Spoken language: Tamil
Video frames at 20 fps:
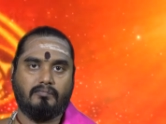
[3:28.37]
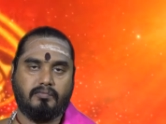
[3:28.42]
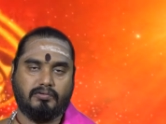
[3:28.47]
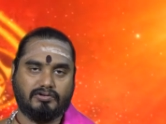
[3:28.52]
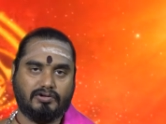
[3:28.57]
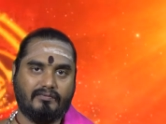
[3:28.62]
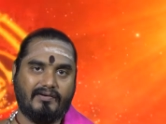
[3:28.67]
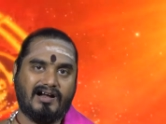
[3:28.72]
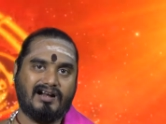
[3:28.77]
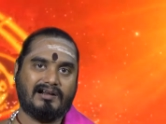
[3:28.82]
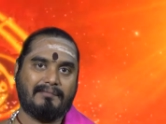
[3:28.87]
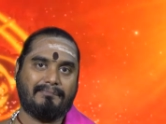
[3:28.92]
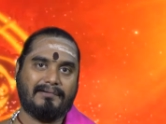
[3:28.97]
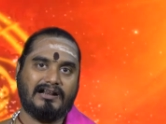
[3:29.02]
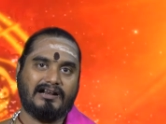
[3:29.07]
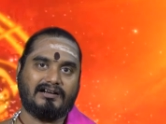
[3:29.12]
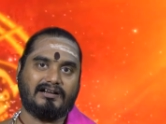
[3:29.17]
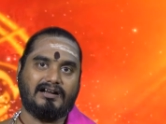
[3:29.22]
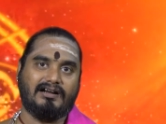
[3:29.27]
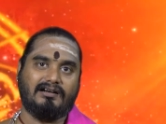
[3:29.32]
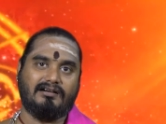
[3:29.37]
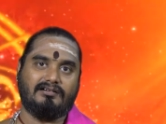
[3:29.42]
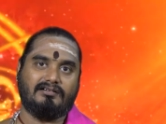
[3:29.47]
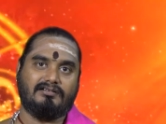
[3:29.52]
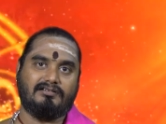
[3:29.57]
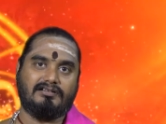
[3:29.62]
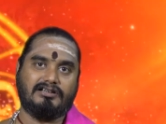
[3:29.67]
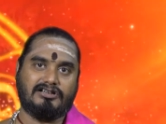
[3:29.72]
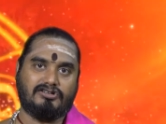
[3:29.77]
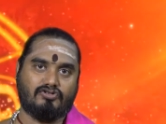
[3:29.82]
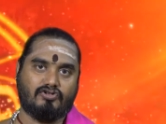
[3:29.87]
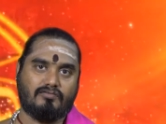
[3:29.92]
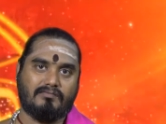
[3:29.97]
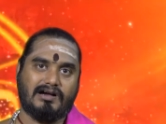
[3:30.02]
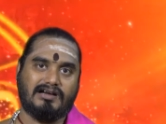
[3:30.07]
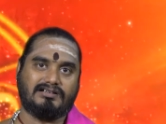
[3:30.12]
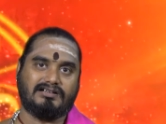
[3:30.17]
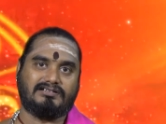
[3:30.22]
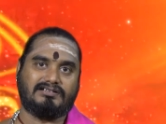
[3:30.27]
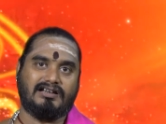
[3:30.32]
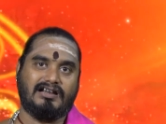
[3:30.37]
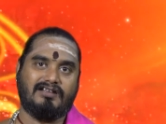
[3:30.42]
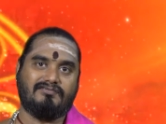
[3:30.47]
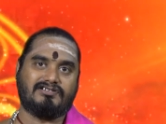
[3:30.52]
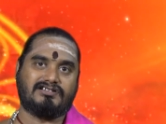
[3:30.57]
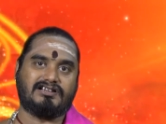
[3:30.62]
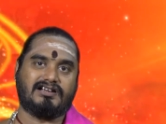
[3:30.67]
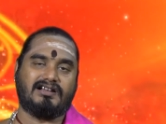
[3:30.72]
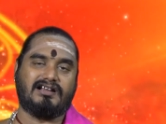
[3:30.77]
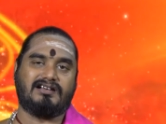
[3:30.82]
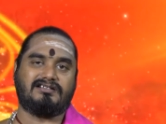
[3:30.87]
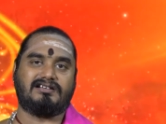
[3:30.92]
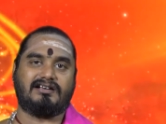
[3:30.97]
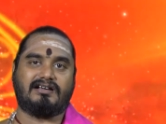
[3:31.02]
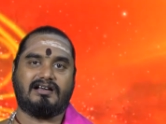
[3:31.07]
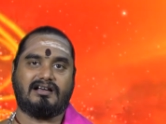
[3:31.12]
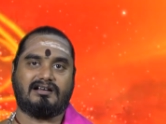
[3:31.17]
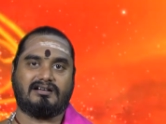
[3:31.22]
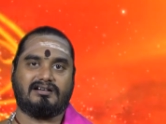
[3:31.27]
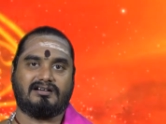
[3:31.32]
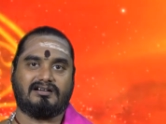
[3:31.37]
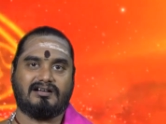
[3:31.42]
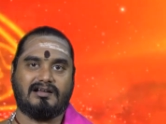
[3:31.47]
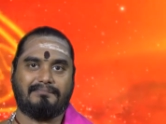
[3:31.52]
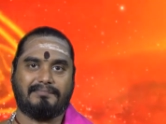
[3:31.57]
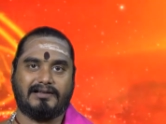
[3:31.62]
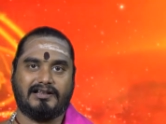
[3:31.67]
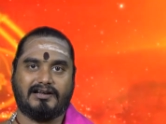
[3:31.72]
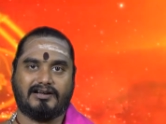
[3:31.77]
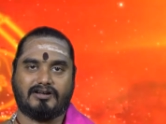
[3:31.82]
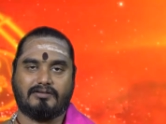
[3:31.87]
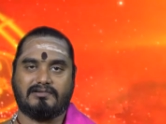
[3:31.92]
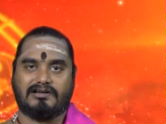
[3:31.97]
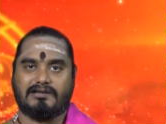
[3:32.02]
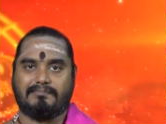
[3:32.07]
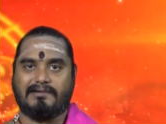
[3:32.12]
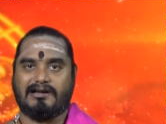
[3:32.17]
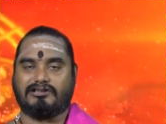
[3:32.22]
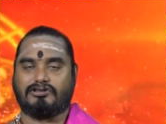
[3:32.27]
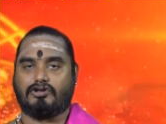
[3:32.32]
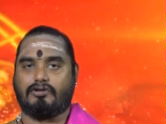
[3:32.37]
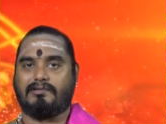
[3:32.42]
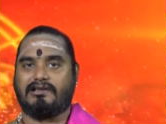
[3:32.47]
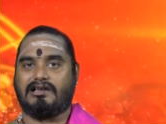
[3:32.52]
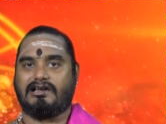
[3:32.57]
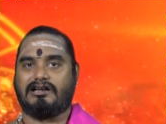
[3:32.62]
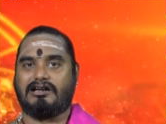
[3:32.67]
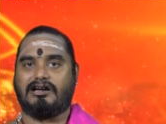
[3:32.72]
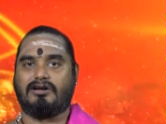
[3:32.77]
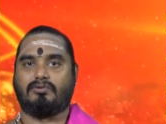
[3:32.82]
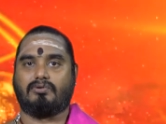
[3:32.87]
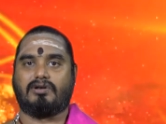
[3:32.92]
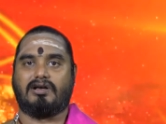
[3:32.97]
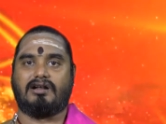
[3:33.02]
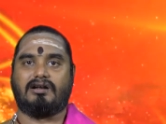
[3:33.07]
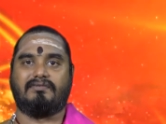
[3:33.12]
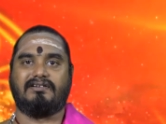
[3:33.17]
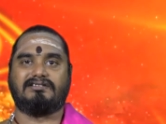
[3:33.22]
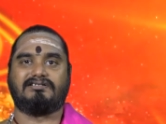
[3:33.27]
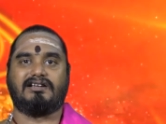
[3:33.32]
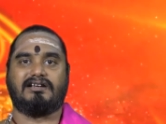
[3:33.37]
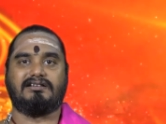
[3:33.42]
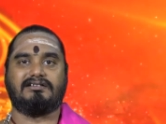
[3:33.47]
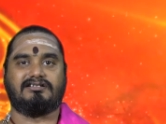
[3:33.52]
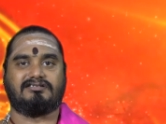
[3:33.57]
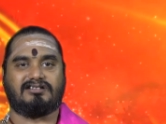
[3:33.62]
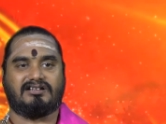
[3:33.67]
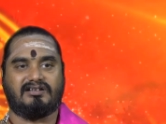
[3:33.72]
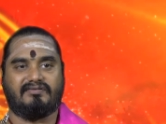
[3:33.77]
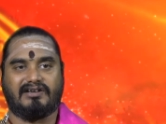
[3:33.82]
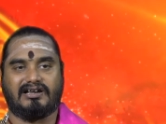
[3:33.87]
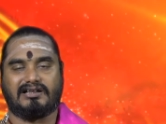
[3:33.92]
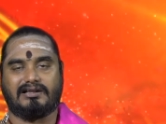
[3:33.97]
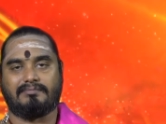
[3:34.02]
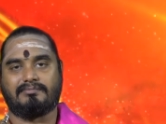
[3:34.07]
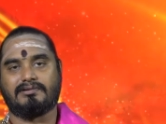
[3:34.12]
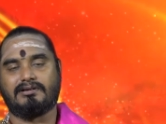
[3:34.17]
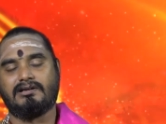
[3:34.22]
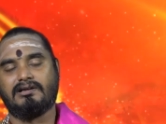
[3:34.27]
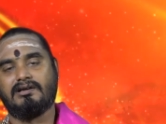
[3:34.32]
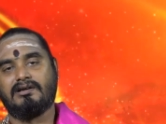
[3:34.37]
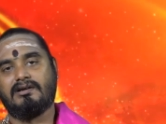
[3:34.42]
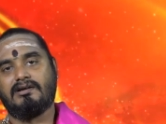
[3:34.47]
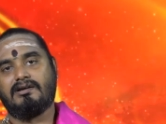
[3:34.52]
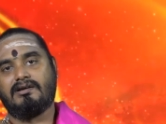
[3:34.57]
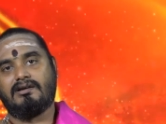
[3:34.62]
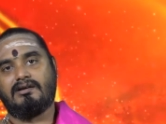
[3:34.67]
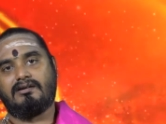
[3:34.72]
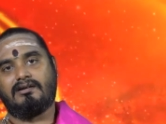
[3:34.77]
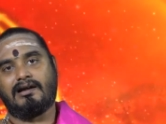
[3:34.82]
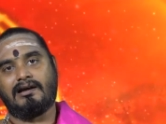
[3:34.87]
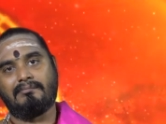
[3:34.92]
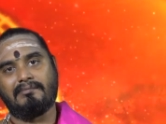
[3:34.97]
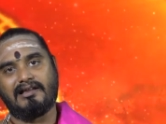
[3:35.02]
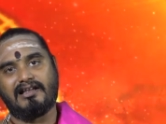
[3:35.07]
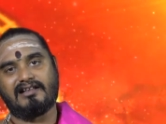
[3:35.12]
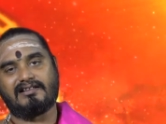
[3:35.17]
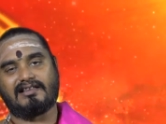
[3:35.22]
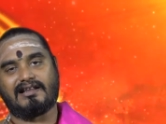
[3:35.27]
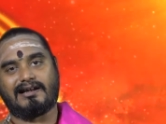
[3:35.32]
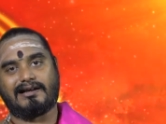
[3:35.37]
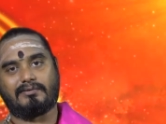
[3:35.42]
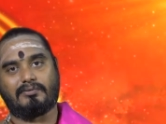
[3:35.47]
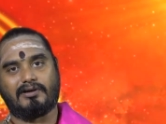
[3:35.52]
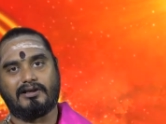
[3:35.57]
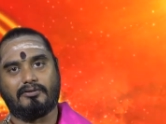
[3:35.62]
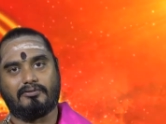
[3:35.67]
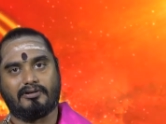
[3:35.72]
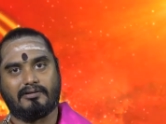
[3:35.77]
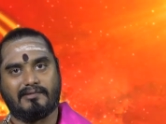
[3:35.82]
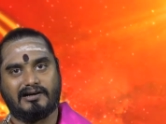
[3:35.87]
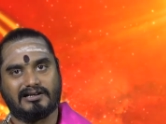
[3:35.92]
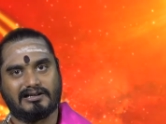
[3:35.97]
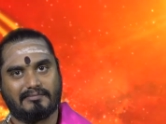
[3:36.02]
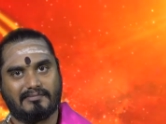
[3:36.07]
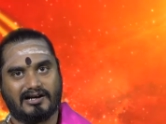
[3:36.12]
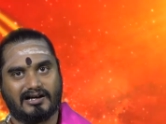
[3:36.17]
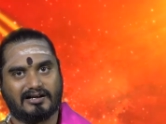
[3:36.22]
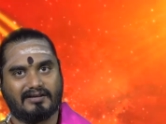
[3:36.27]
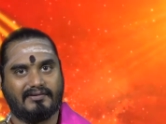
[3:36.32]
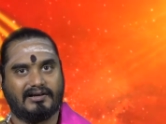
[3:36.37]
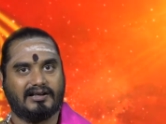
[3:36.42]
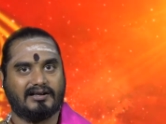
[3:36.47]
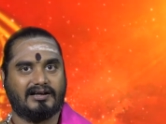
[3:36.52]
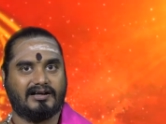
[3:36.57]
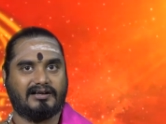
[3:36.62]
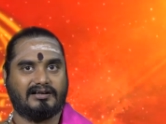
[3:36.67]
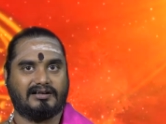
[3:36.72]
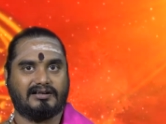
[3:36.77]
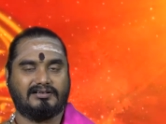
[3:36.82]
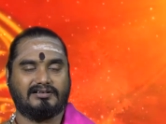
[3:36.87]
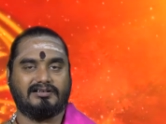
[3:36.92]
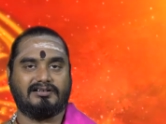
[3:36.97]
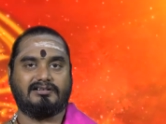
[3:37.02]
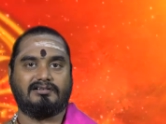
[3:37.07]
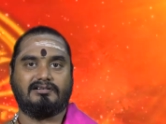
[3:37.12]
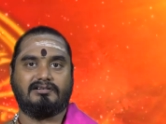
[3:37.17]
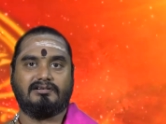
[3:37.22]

பொதுவான பலன்கள் இந்த ஜூன் மாதத்திலே ராசிக்காரர்களுக்கு எப்படி இருக்கும் என்று பார்த்தோமேயானால் ஒரு அறுபத்தைந்து சதவிகிதம் நன்மையை தரக்கூடிய ஒரு மாதமாக விளங்குகின்றது